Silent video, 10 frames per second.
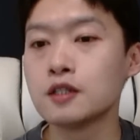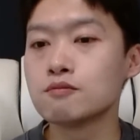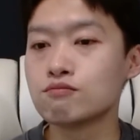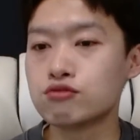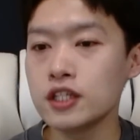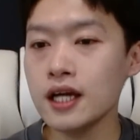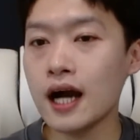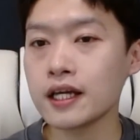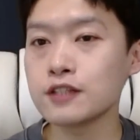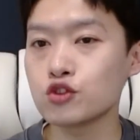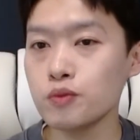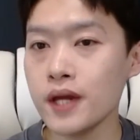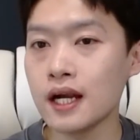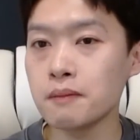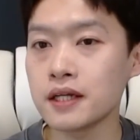무리하게
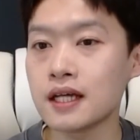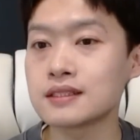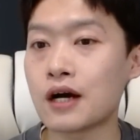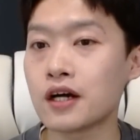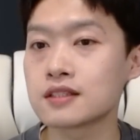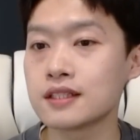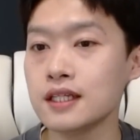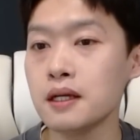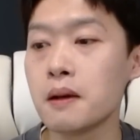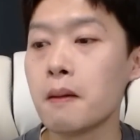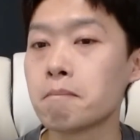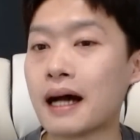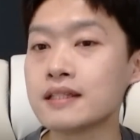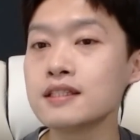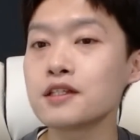수비할 만한 상황들이
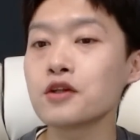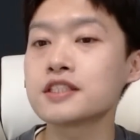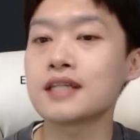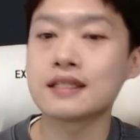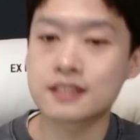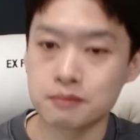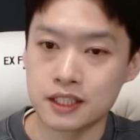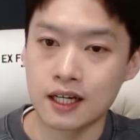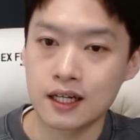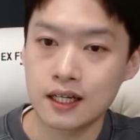만들어지지 않습니다.